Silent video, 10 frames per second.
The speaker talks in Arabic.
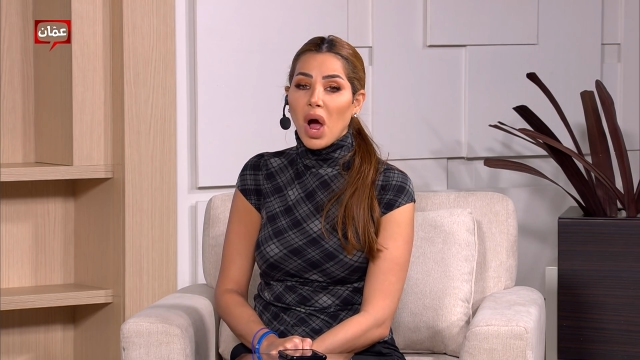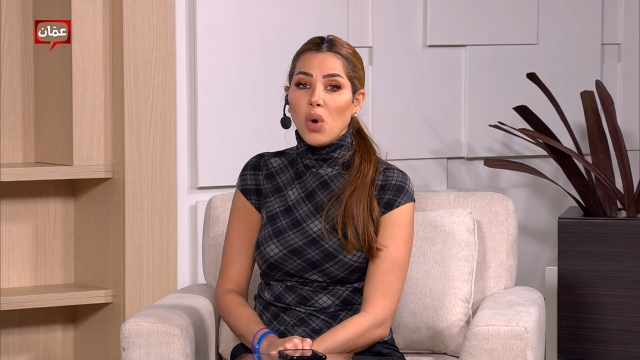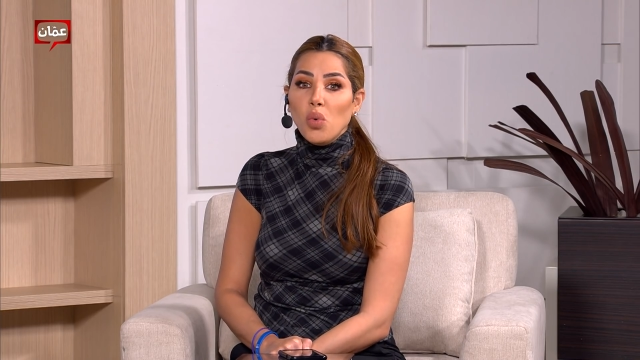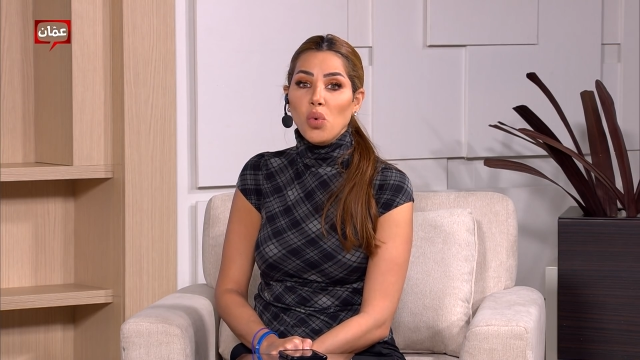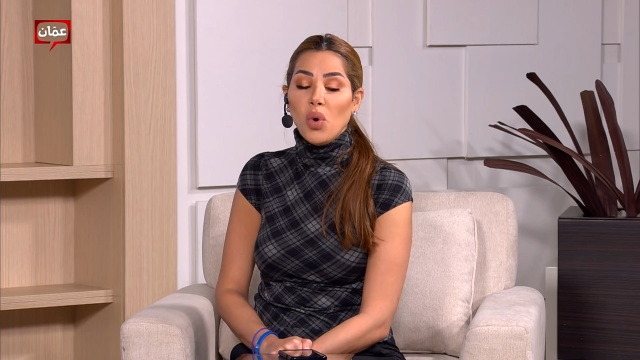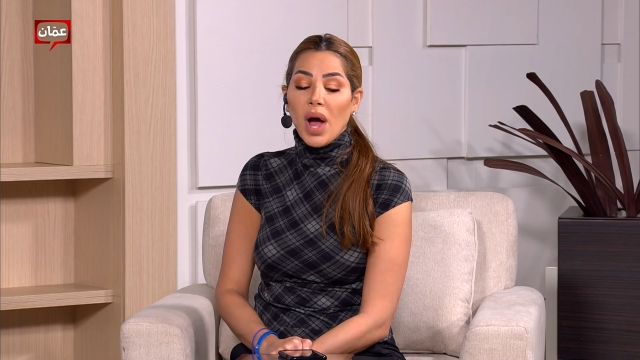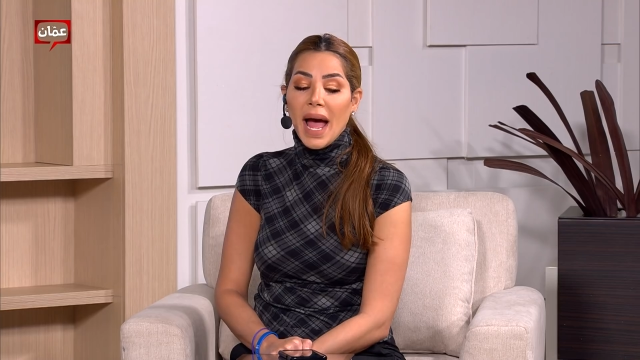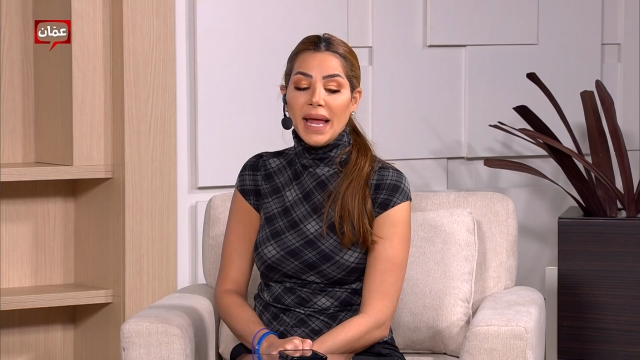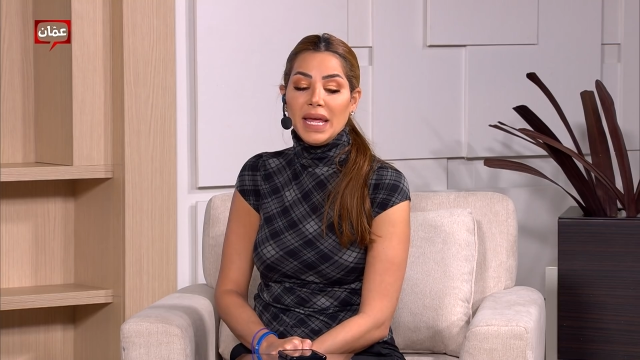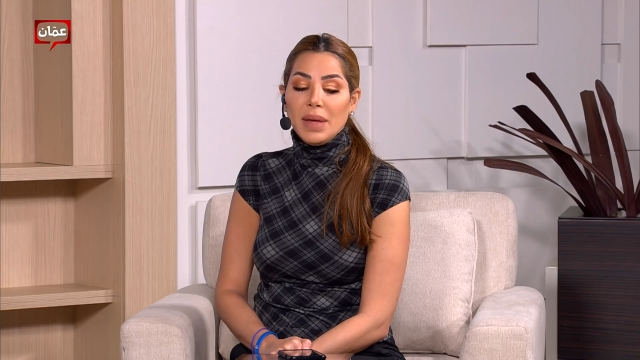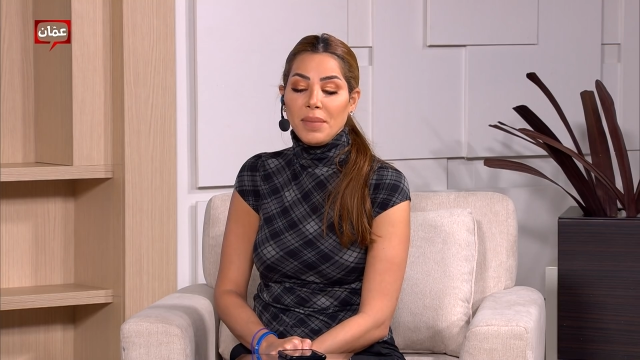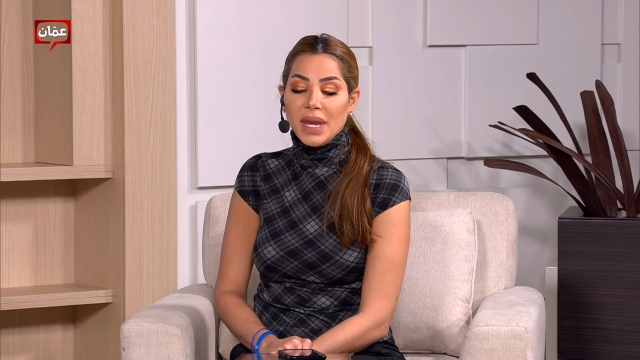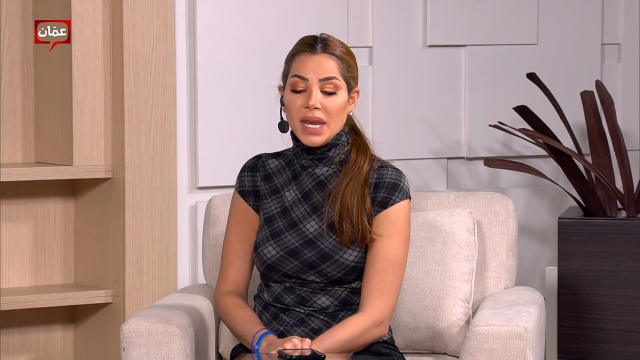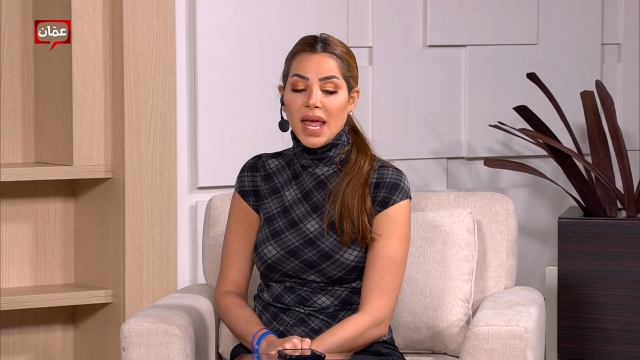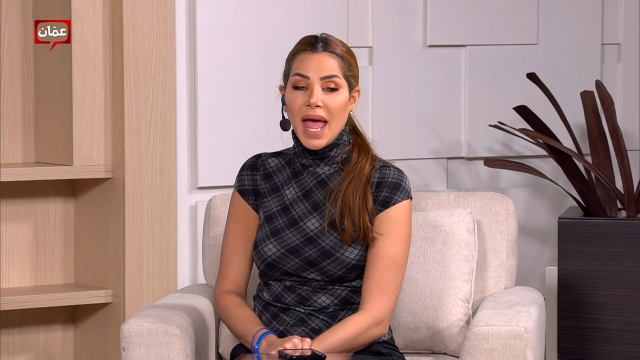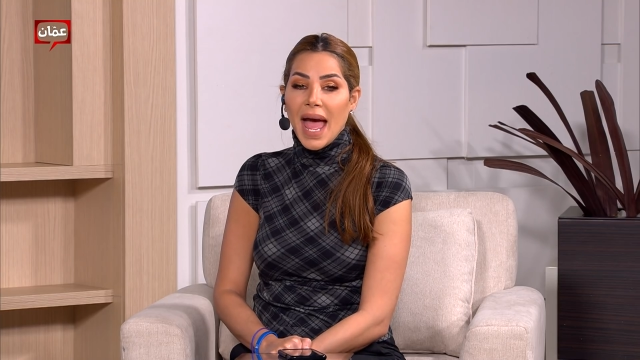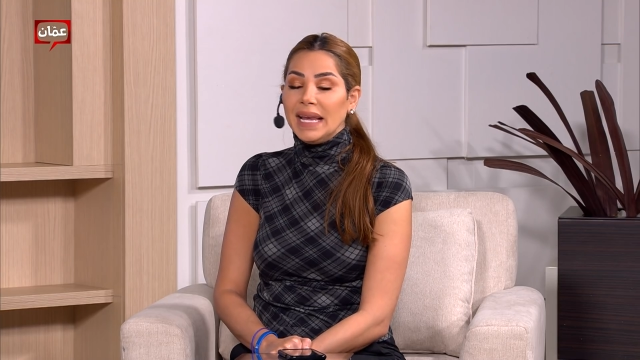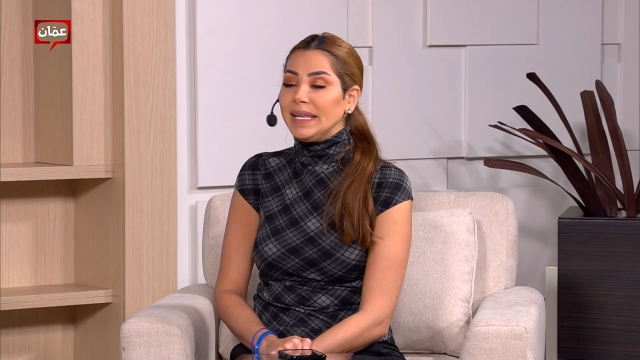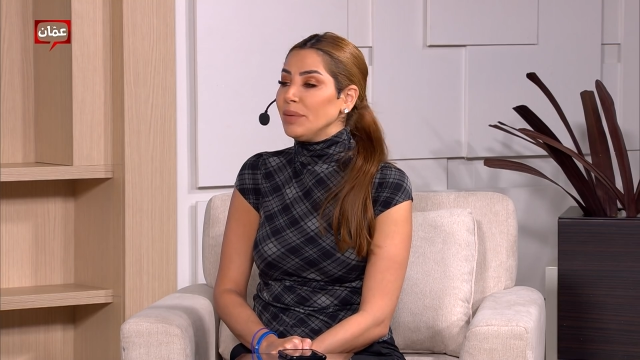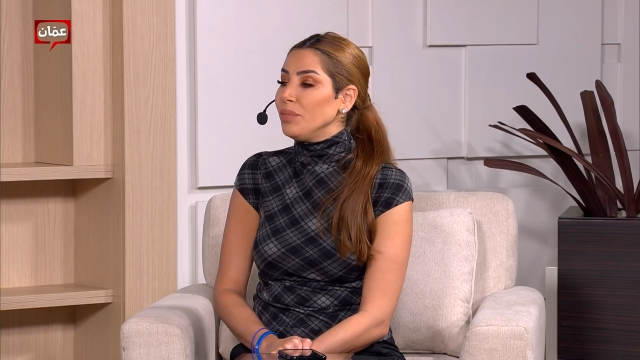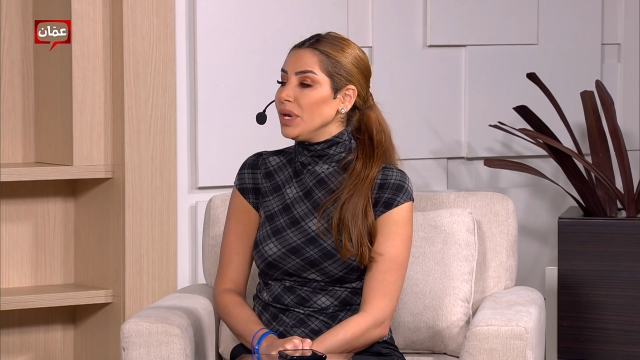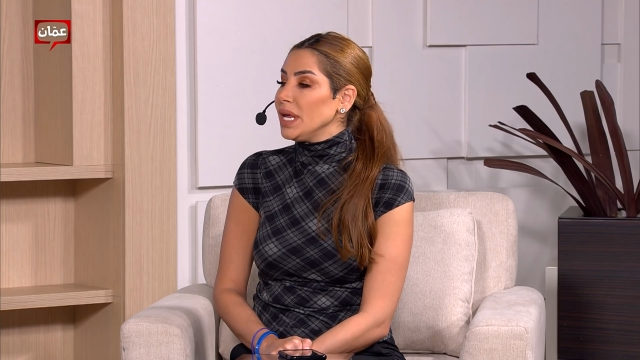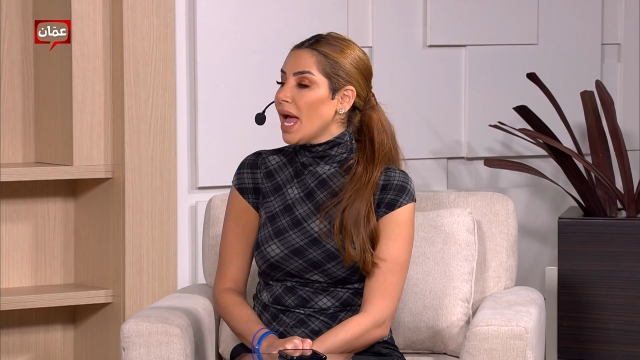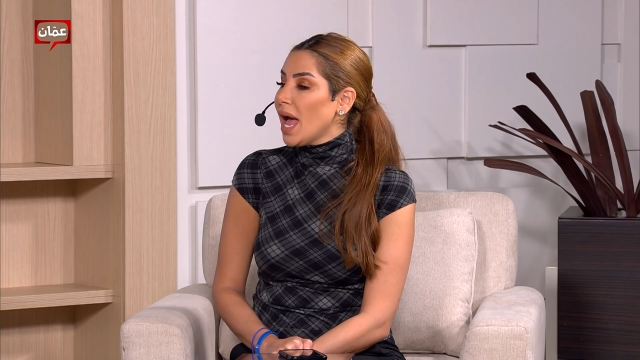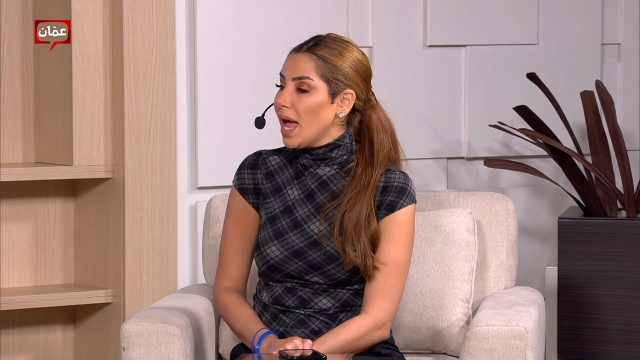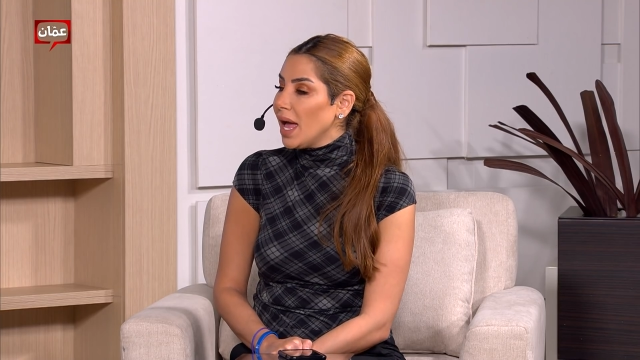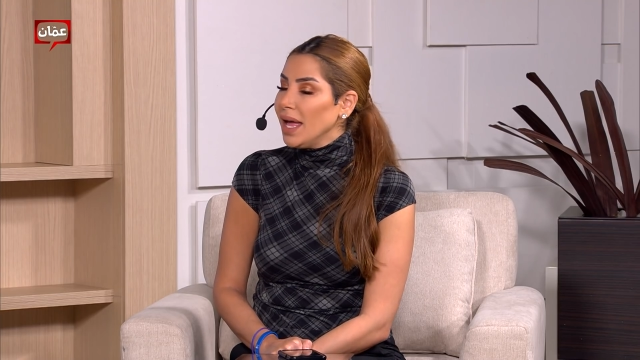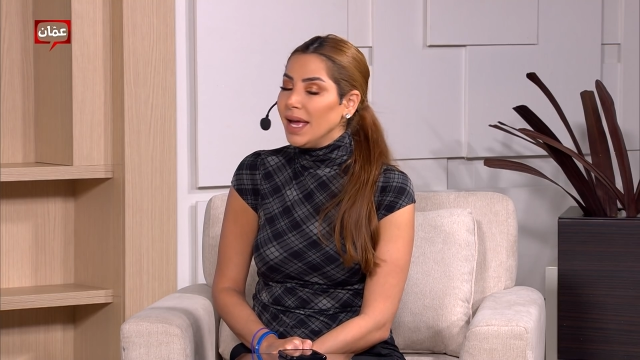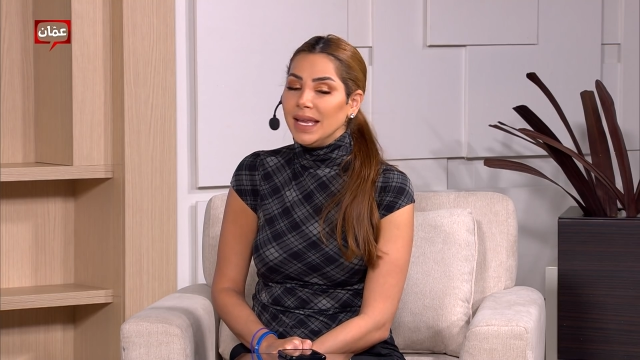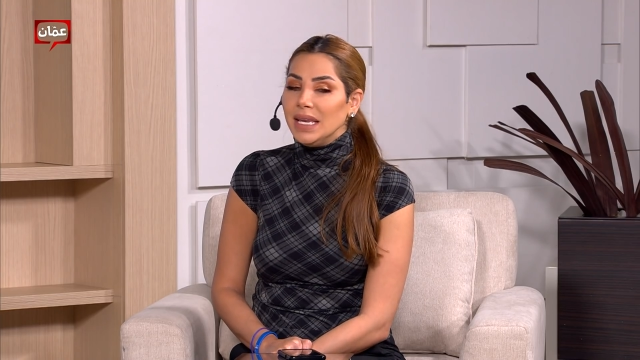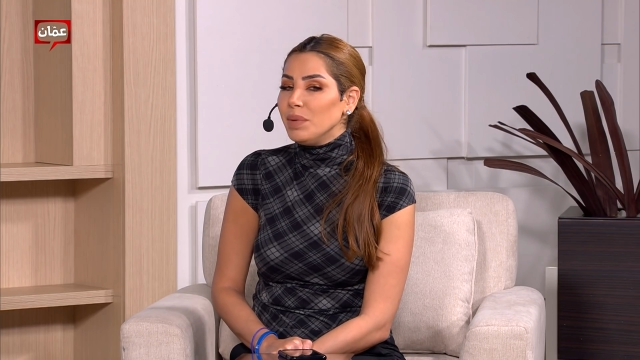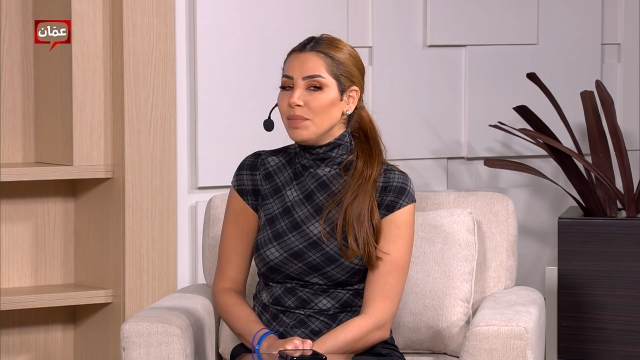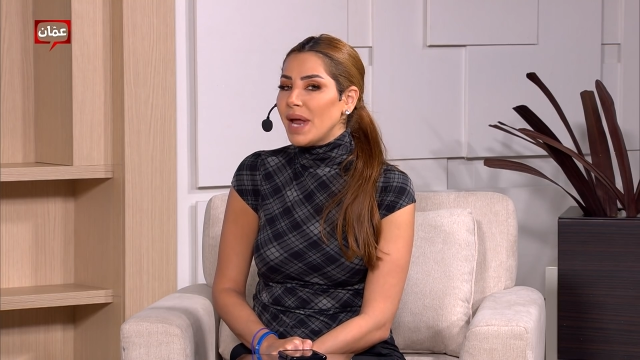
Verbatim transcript: أو حالة من الكبرياء اللي صح.